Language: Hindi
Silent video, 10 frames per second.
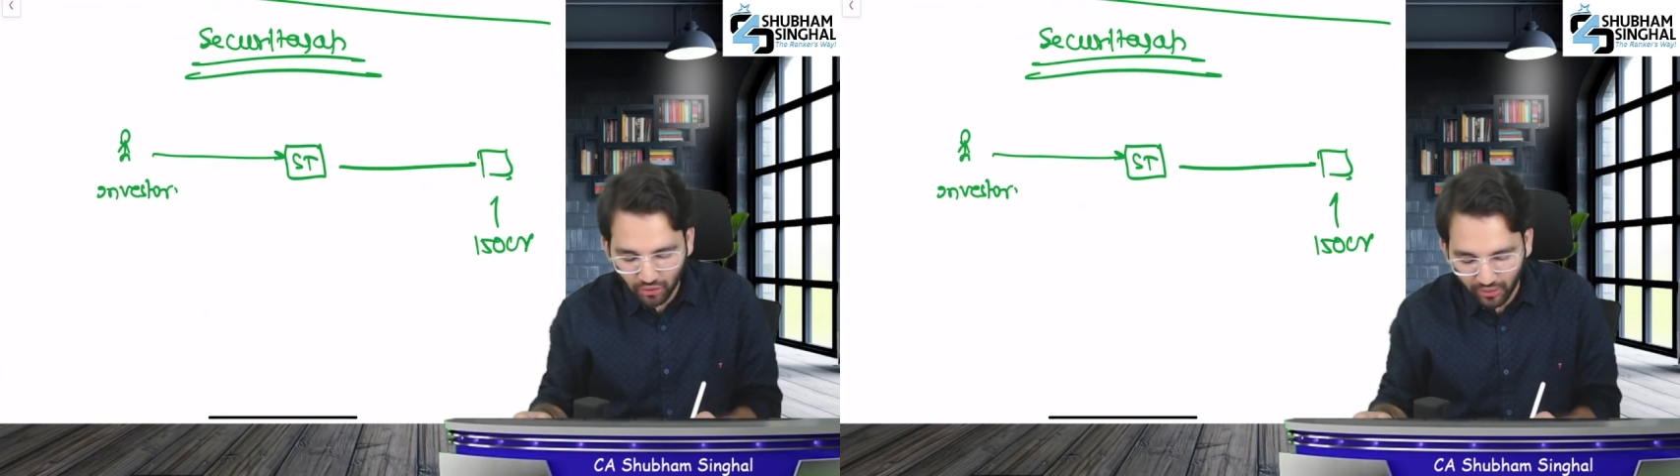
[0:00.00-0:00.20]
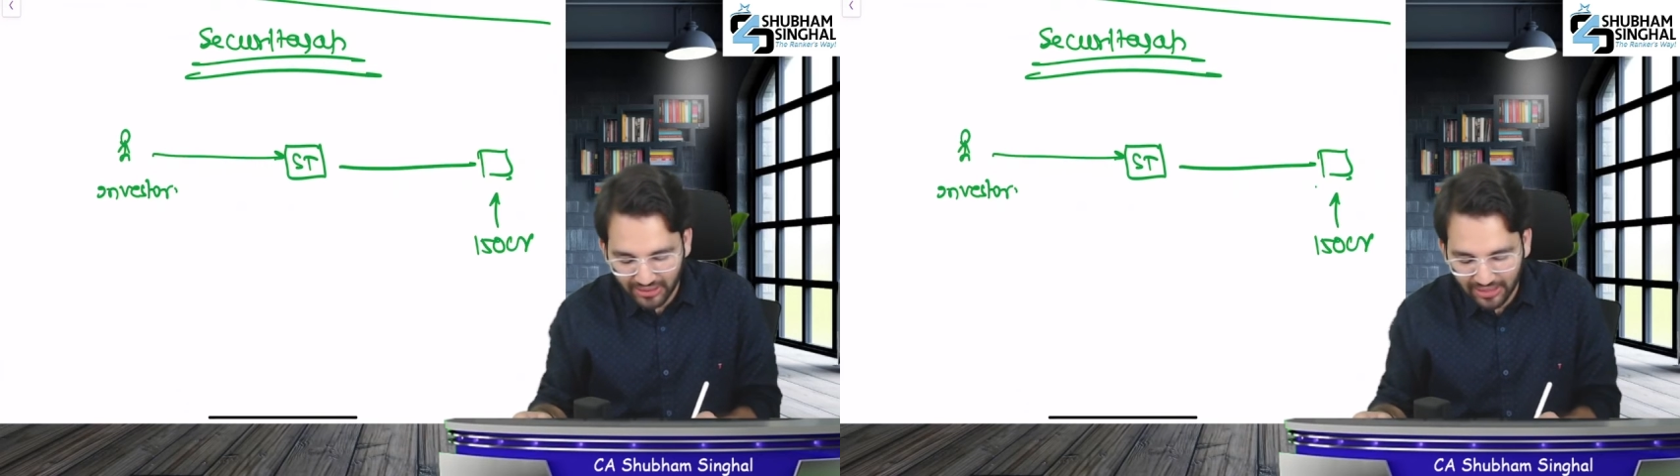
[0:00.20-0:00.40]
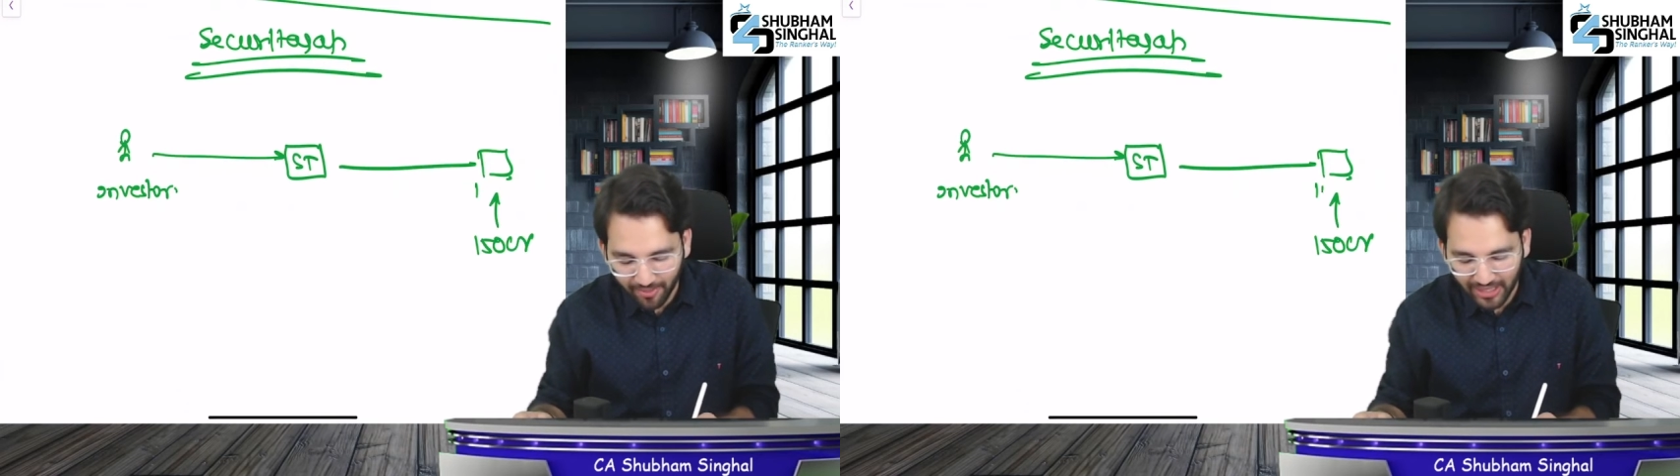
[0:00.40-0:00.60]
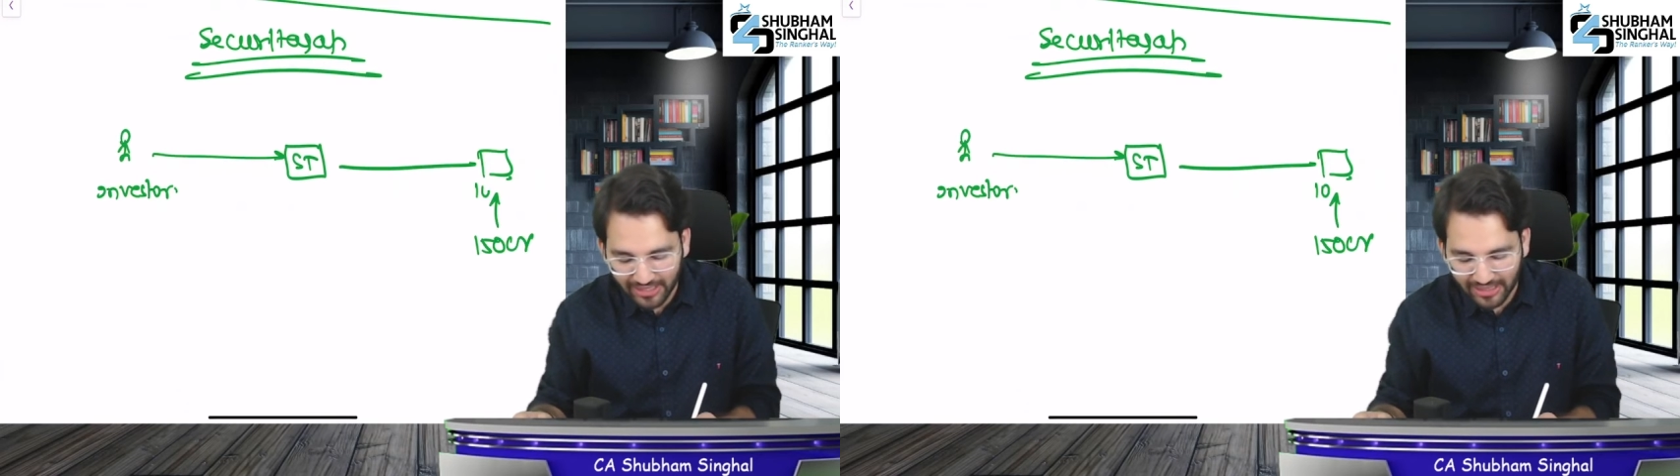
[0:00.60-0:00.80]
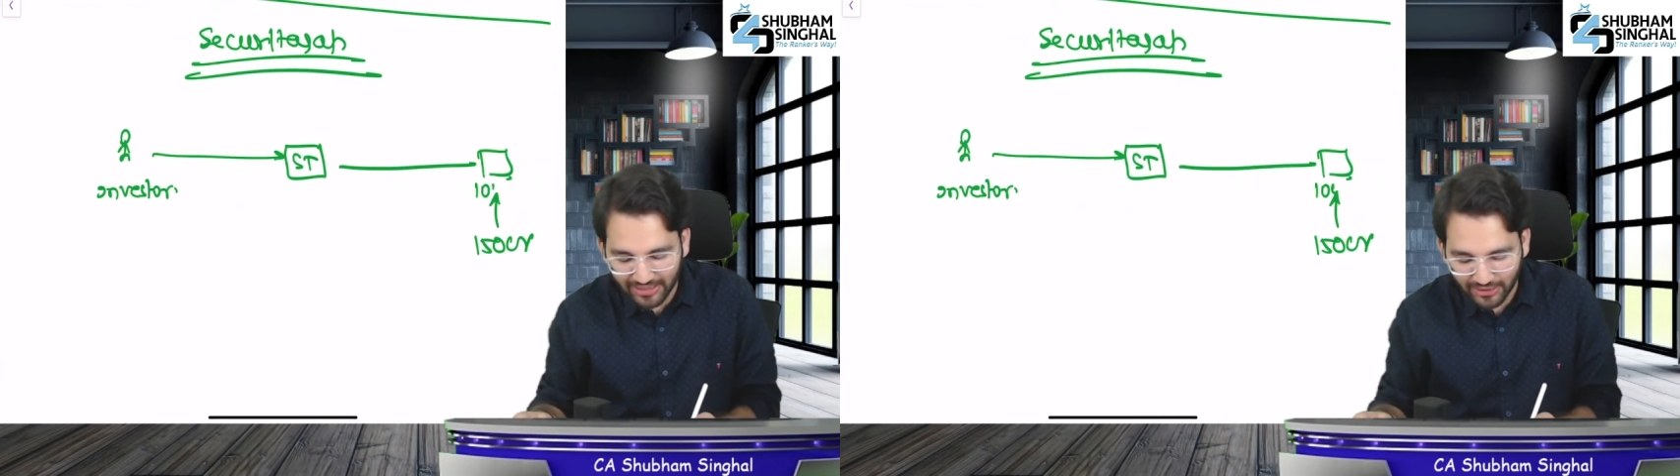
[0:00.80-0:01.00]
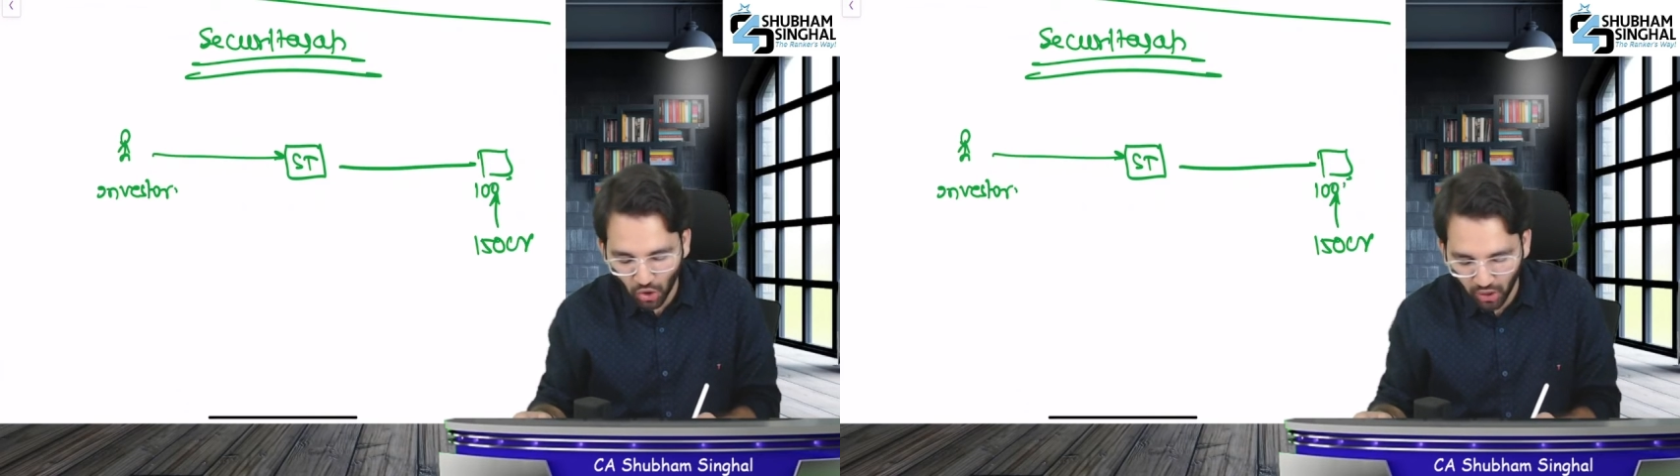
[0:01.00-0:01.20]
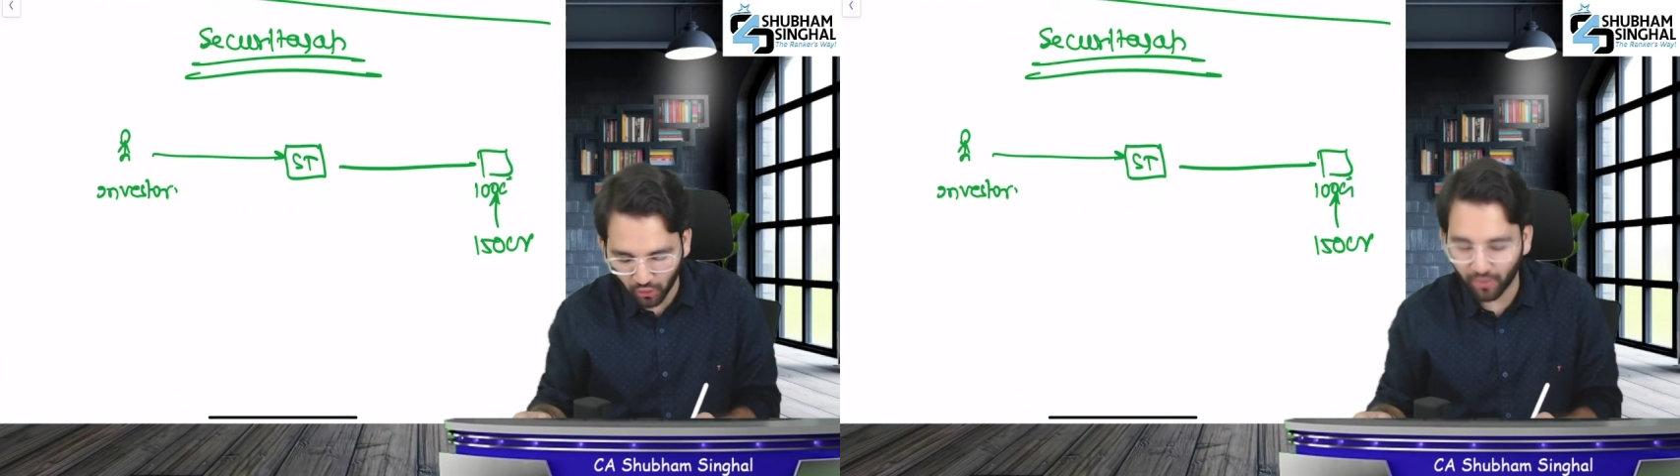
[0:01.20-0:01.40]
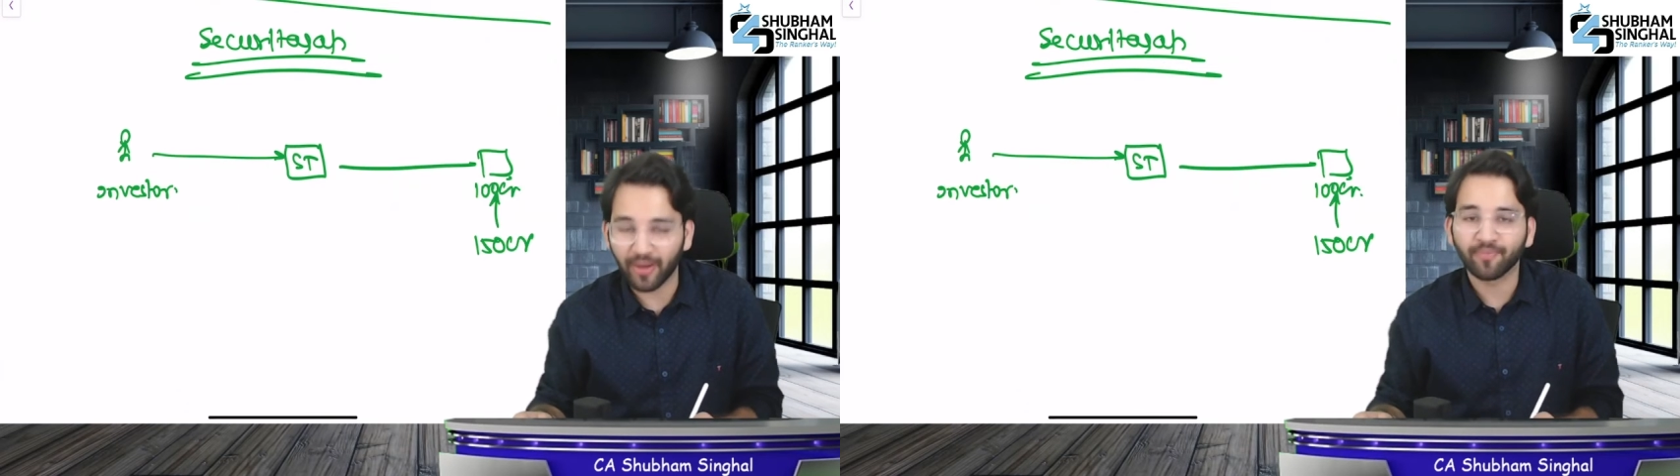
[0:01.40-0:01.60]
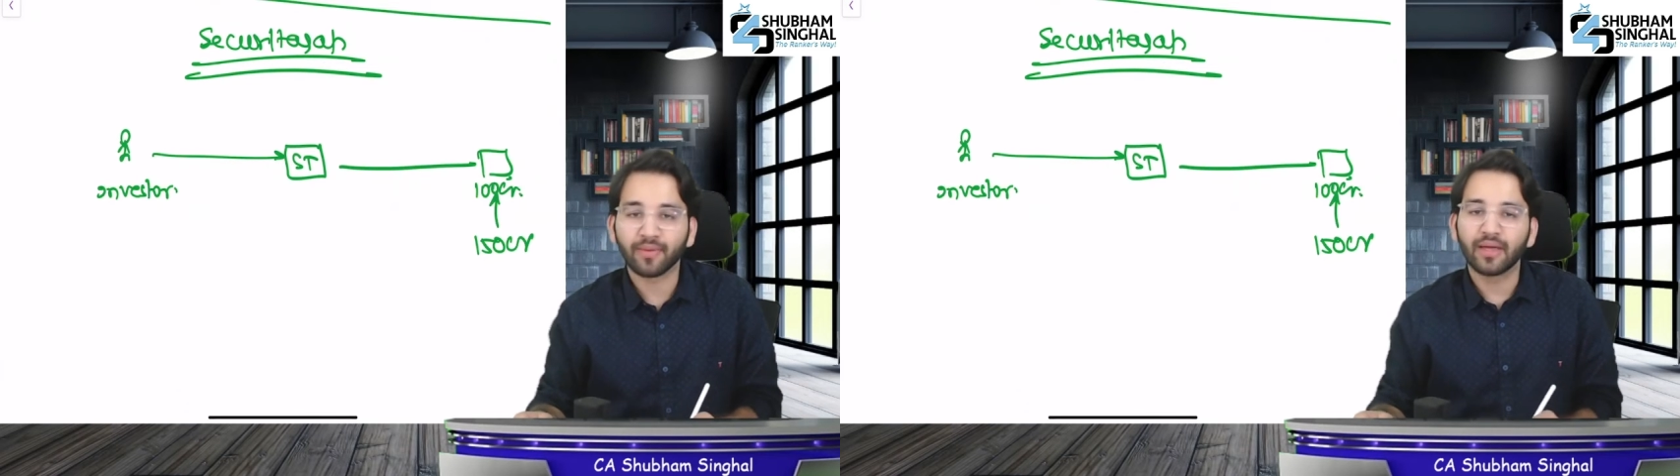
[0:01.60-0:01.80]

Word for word: जिसको कितने में खरीद लेता है सौ करोड़ में